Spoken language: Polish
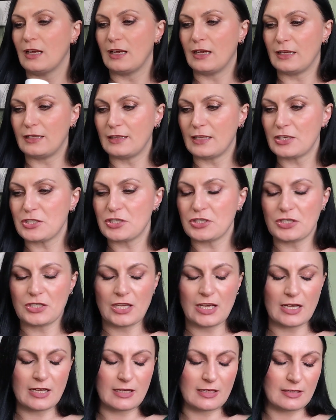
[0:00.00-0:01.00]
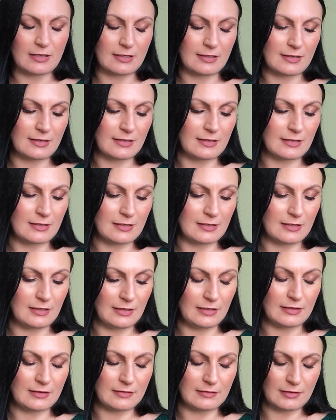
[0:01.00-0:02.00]
e, na szyję e,
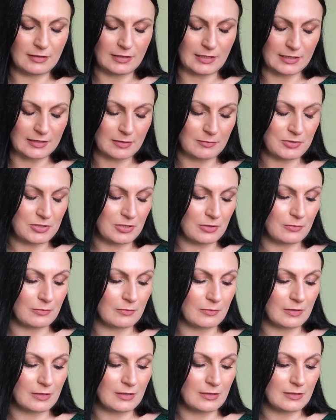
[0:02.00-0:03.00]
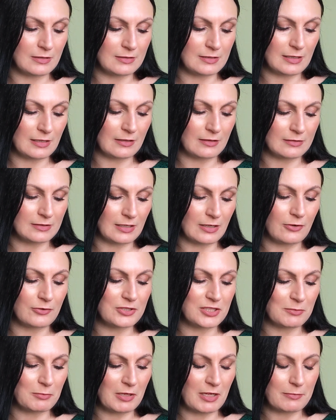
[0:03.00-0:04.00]
i, i na tym się za,
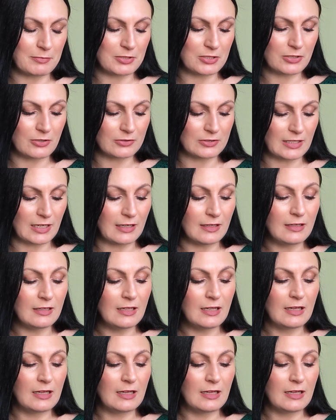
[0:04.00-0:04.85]
zakończy moja przygoda.